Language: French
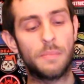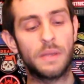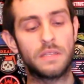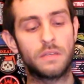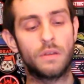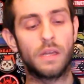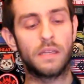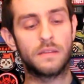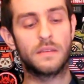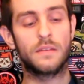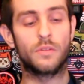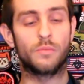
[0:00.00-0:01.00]
la
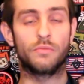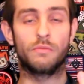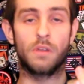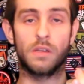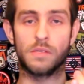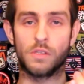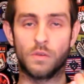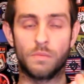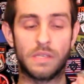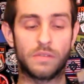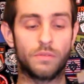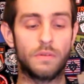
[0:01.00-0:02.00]
particularité de pouvoir se
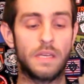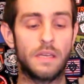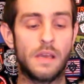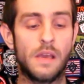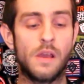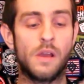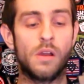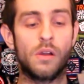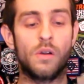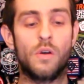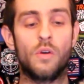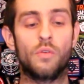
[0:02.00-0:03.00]
basculer
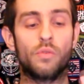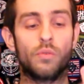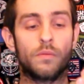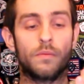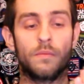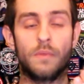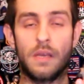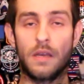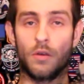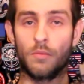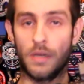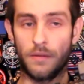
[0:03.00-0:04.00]
en haut
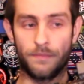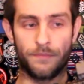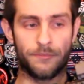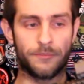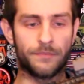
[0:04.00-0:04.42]
et en bas.